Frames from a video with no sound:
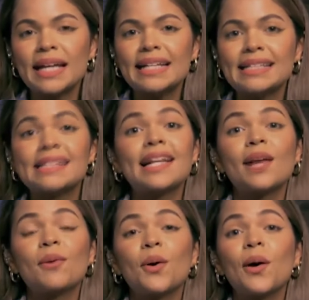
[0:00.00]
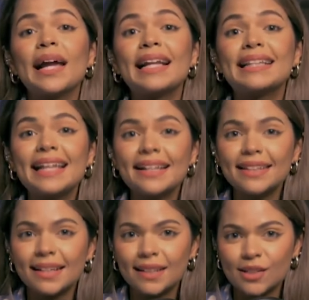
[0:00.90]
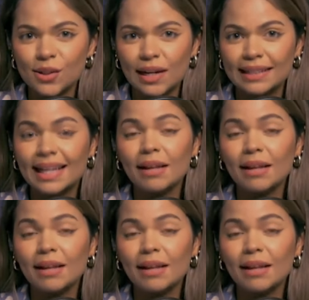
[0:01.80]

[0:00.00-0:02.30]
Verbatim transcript: se celebró el Día Internacional Nacional de